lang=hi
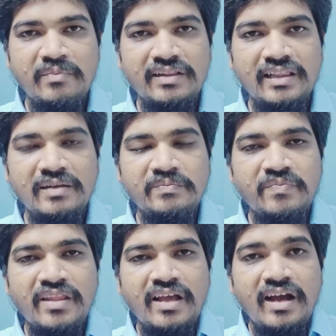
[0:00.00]
मतलब
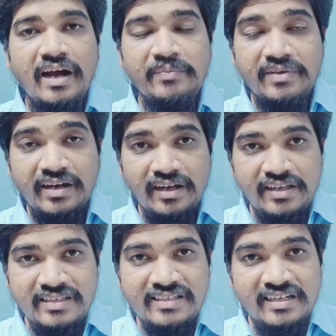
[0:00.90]
अब
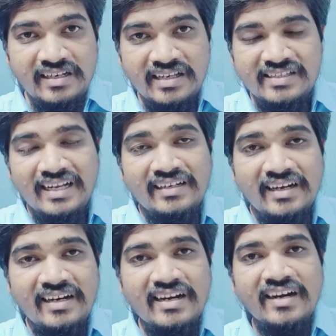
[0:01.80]
इस किसान
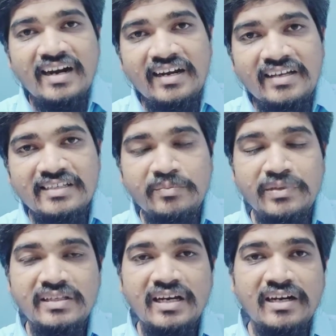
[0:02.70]
क्रेडिट कार्ड के संबंध